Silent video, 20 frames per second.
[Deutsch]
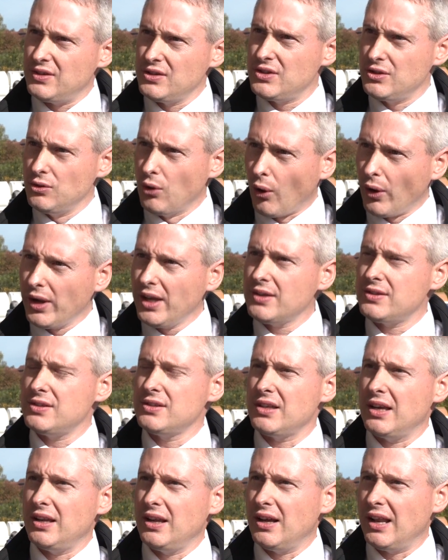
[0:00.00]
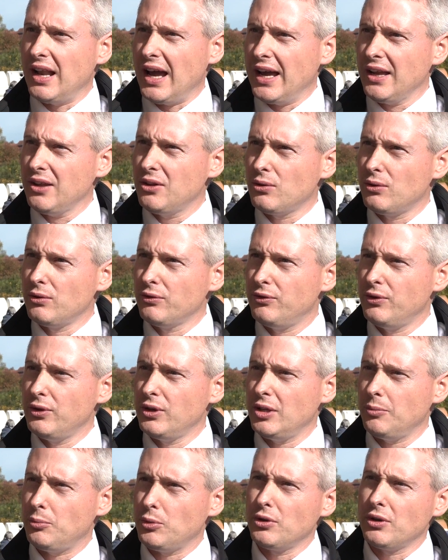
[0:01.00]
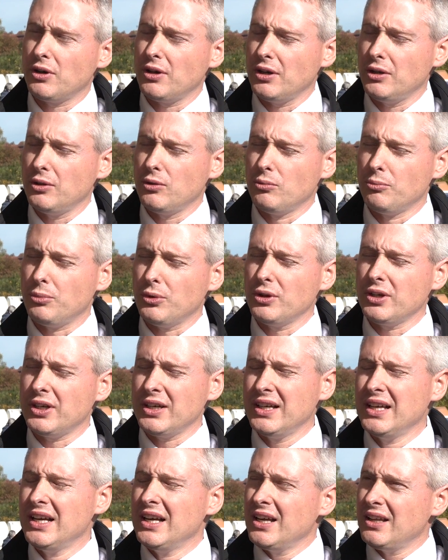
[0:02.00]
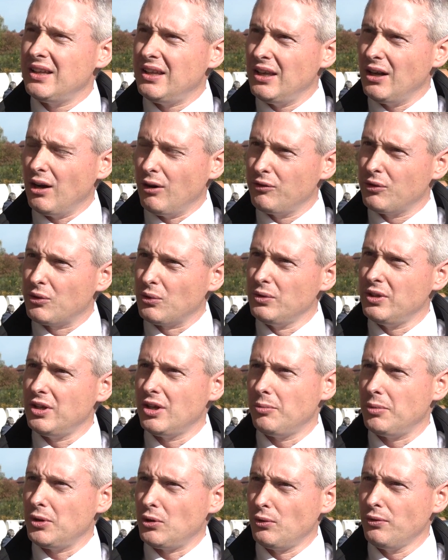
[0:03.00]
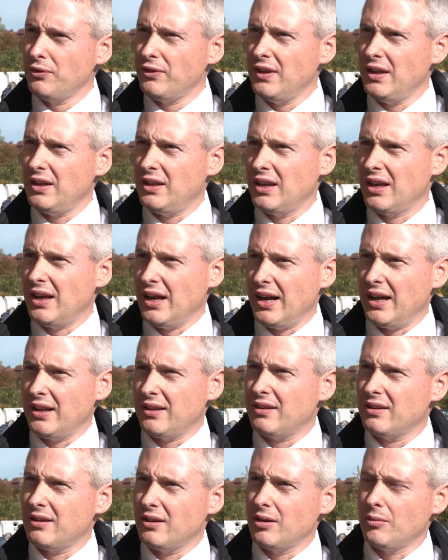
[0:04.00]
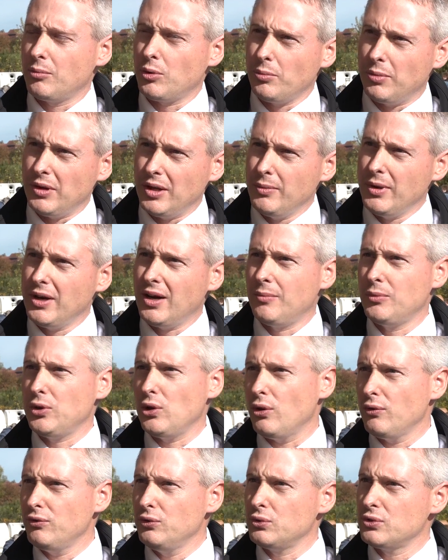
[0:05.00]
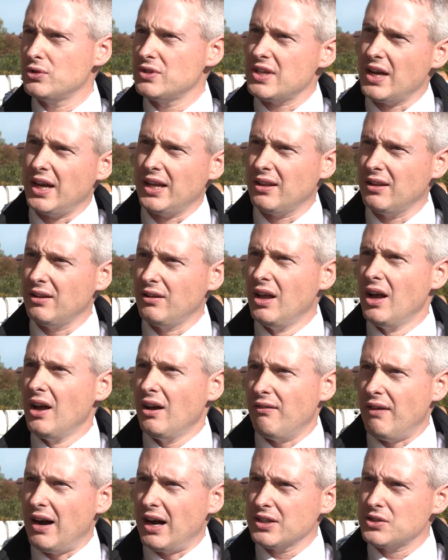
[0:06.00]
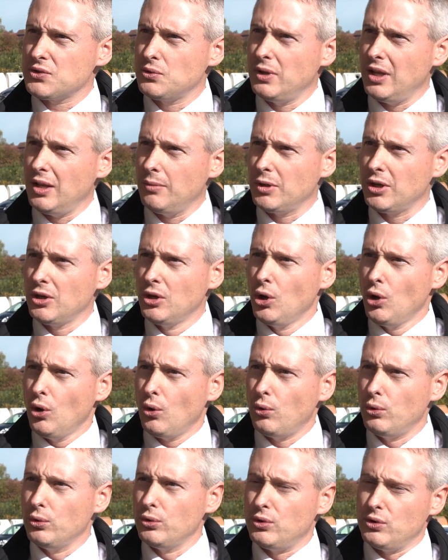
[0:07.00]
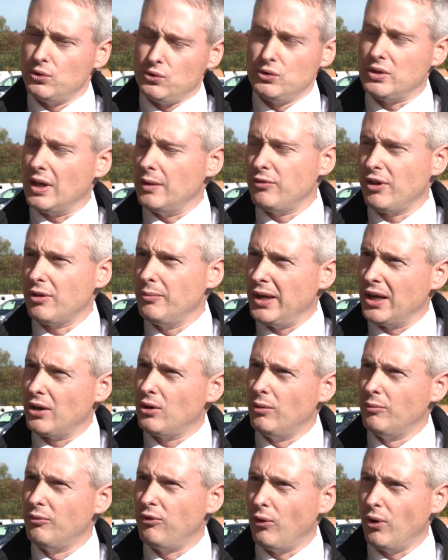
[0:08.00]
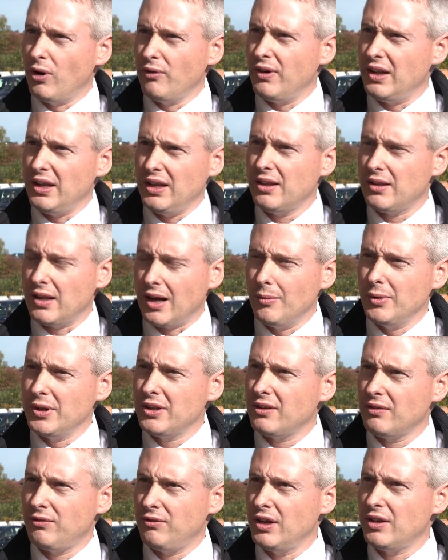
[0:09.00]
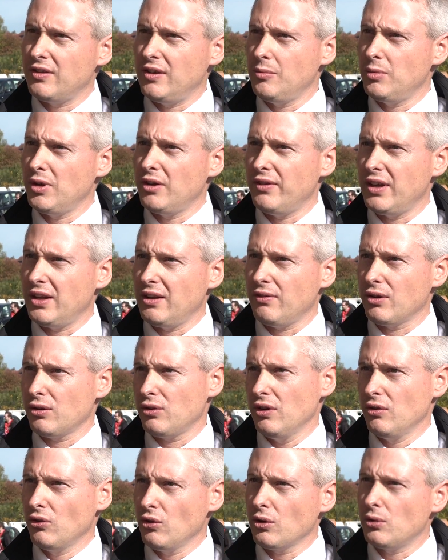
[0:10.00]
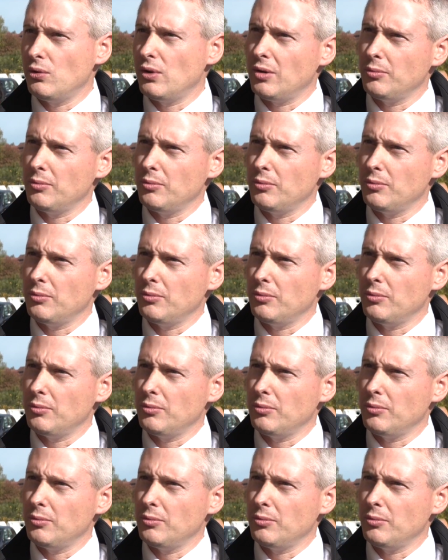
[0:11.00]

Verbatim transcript: ist neu, es ist eine Erleichterung für die Bürgerinnen und Bürger, die auf aufgrund ihrer Berufstätigkeit äh, Probleme haben, die Öffnungszeiten wahrzunehmen. Und es ist einfach mehr Komfort, weil ich damit flexibler werde, was die Entsorgung